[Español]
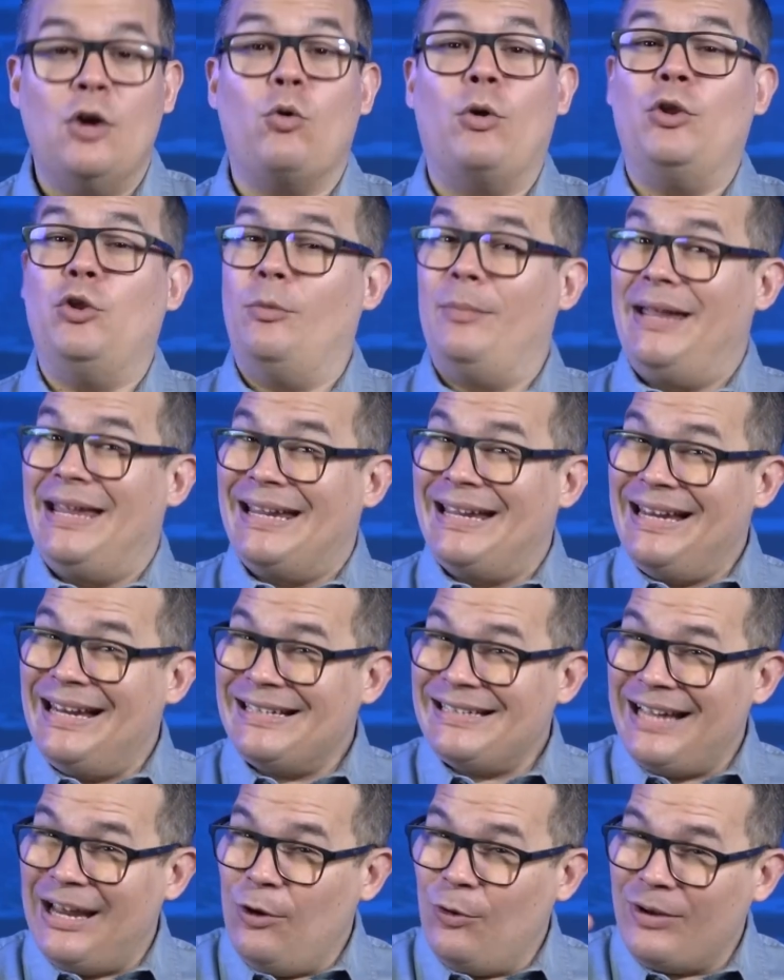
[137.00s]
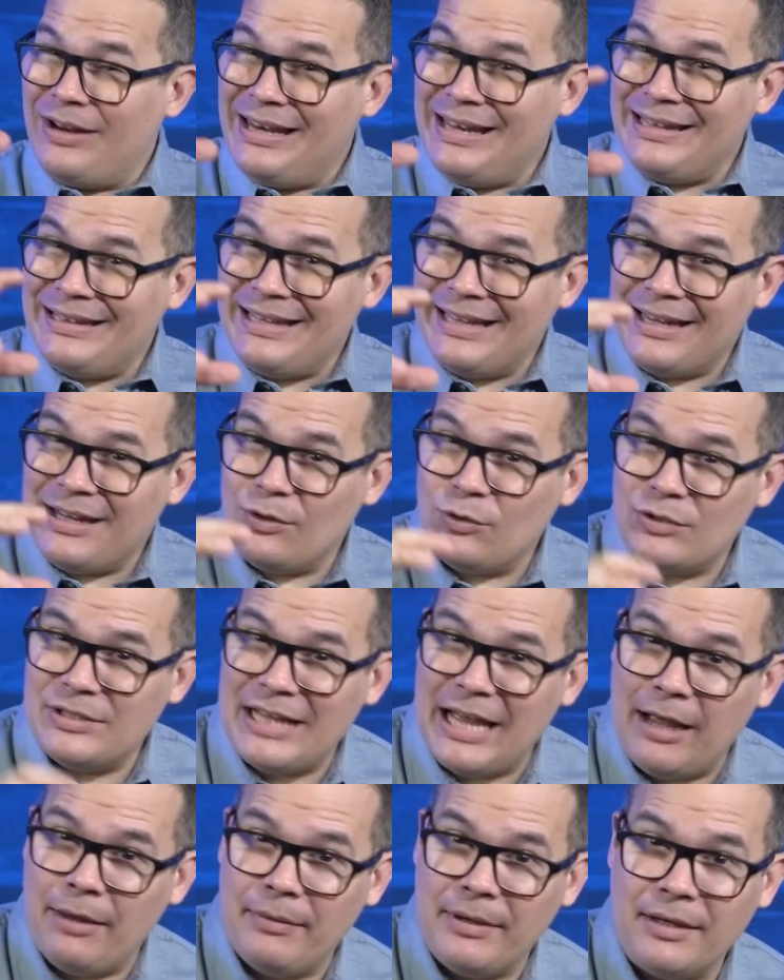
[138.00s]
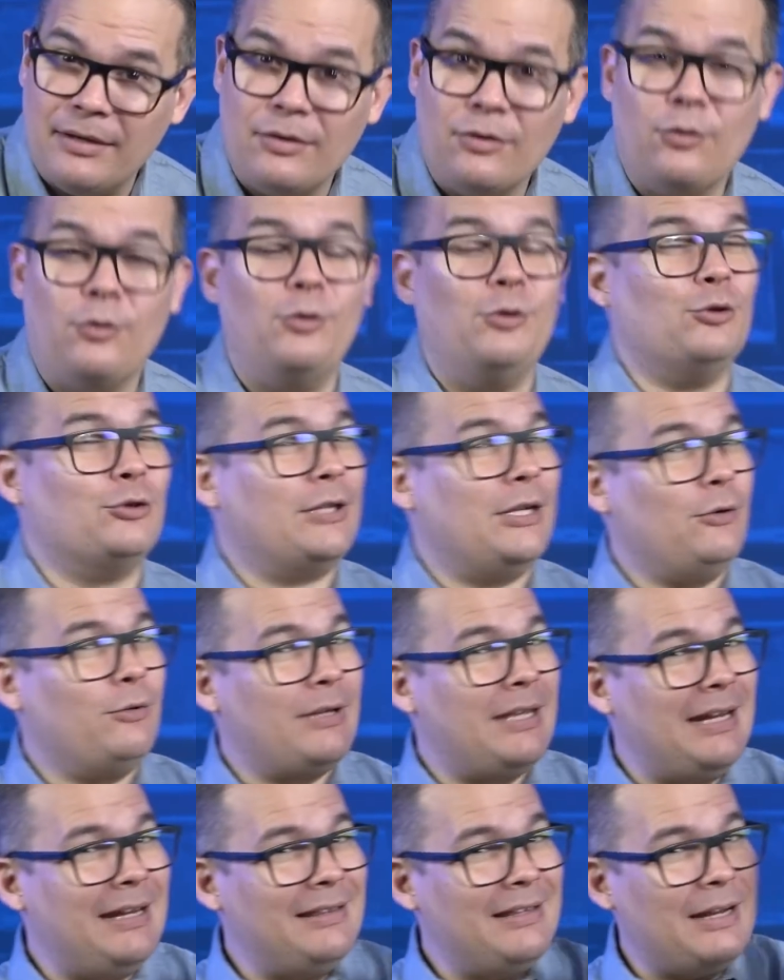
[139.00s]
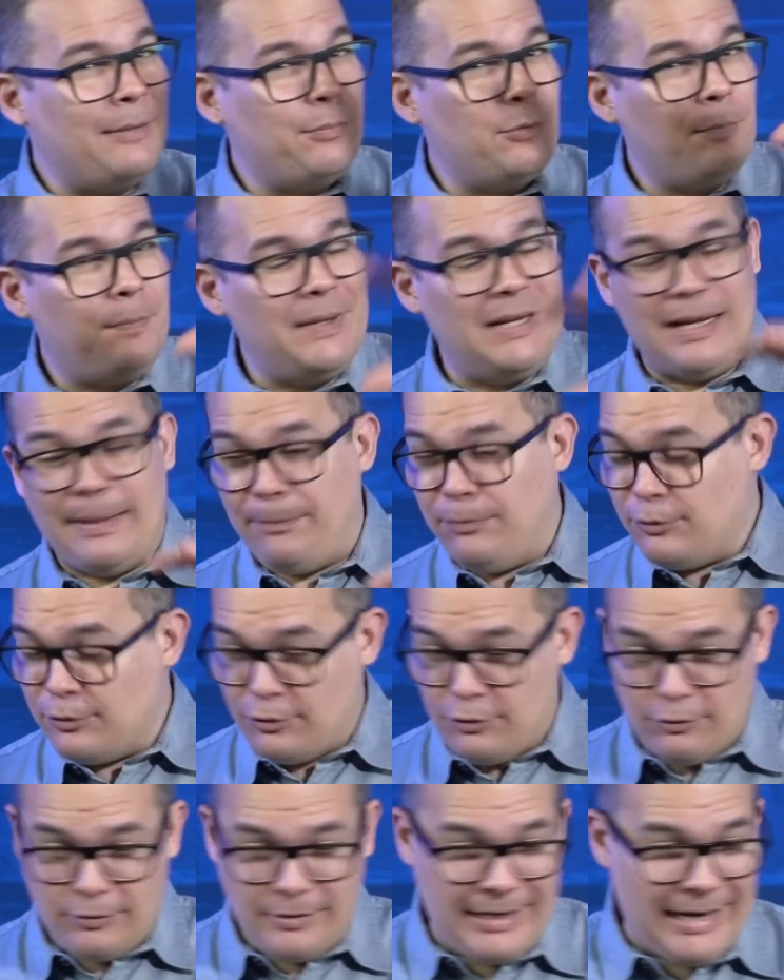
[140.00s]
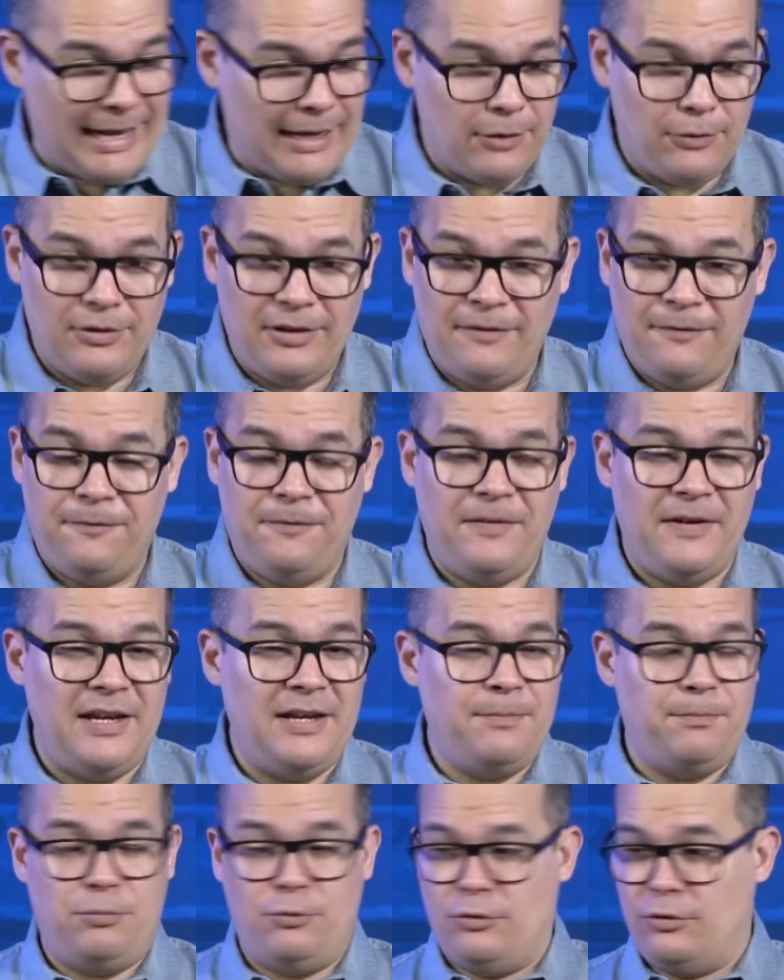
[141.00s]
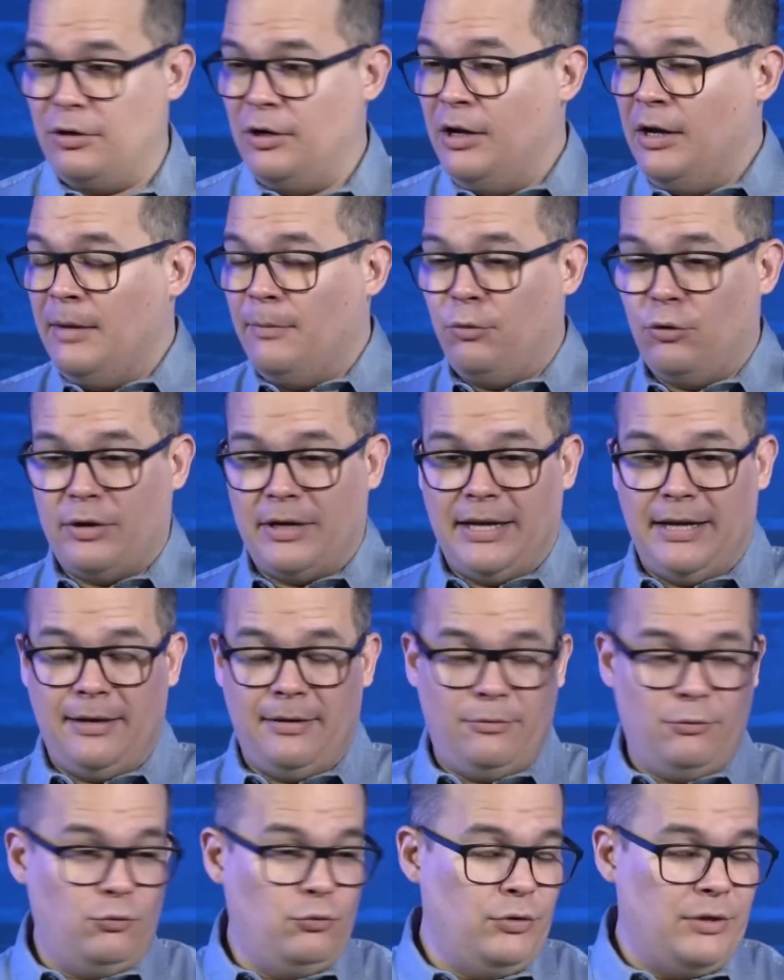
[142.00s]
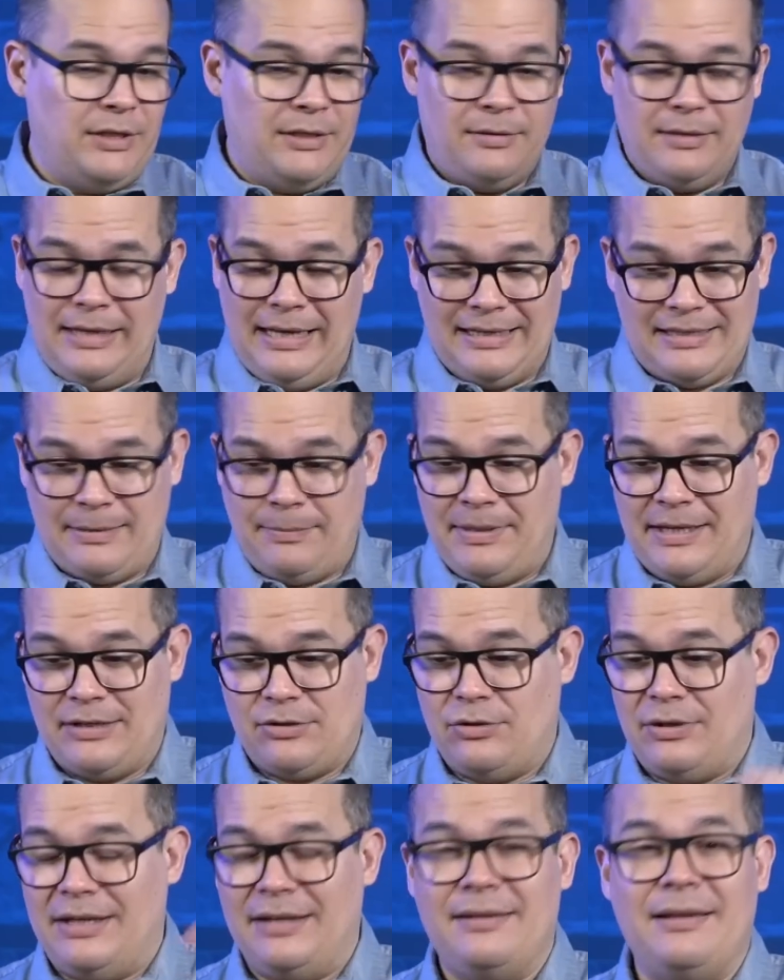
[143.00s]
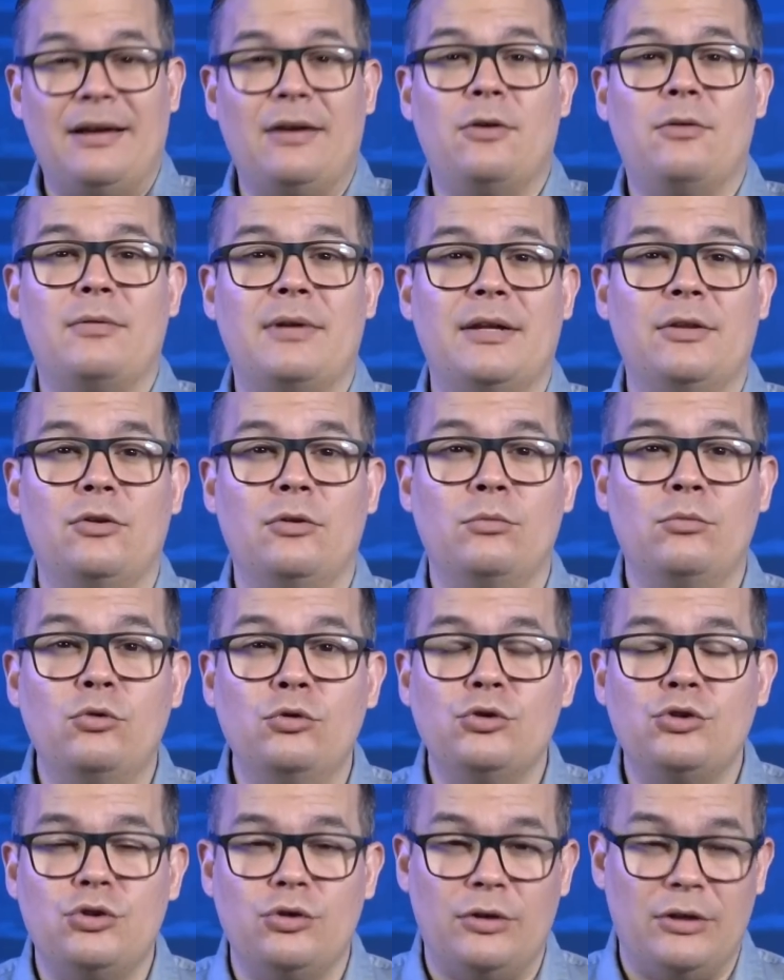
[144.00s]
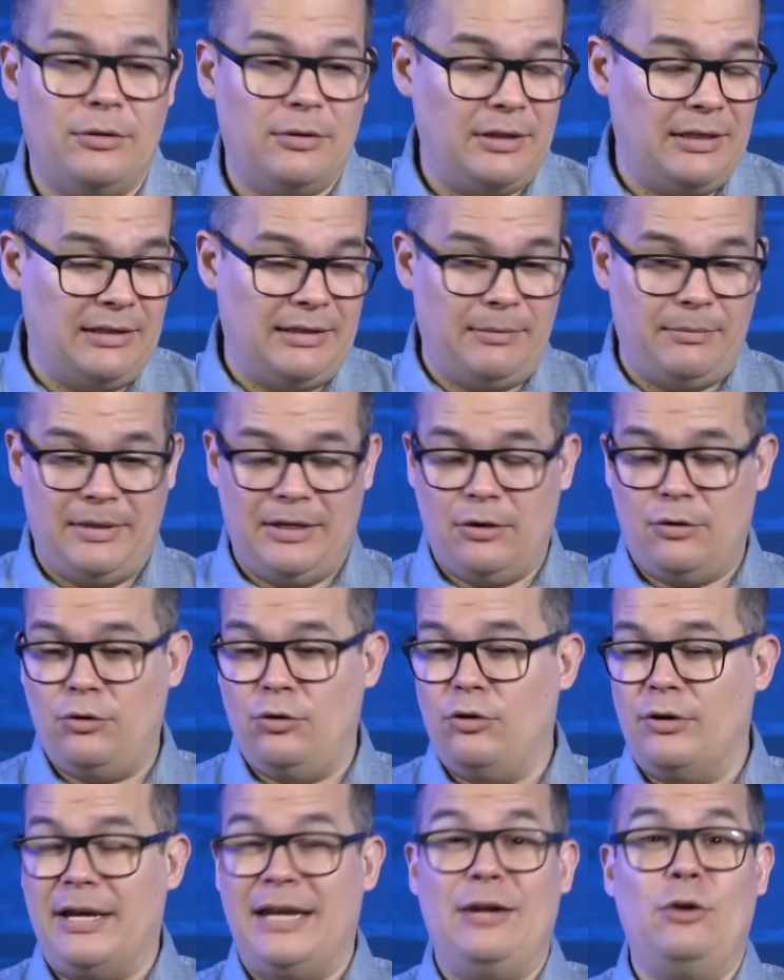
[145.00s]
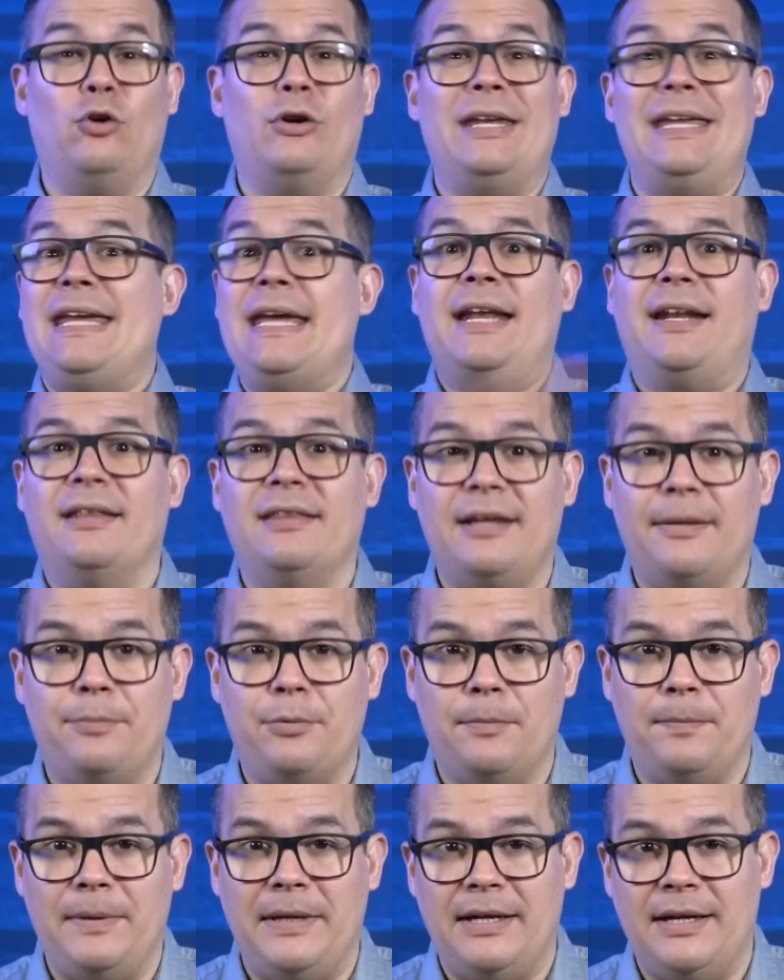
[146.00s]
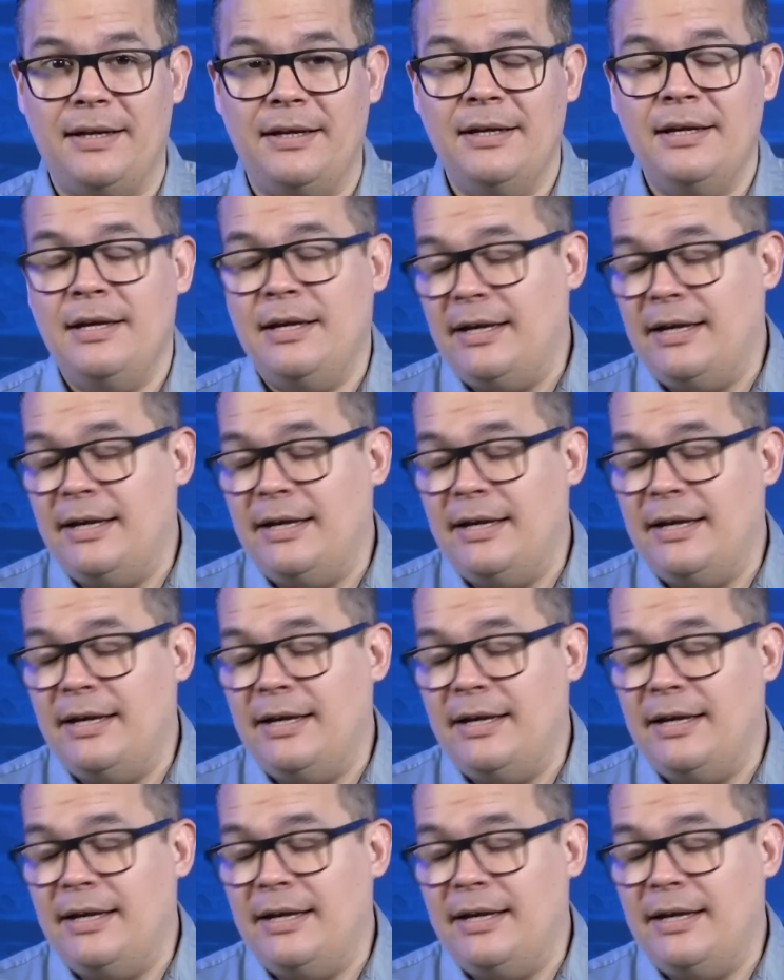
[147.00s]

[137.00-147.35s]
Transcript: Cuando mezclas a los clientes que no saben, con los que no quieren dar propina por lo caro del fee, por, porque, uy, las aplicaciones están cobrando mucho y, y también con los que no quieren dar propina,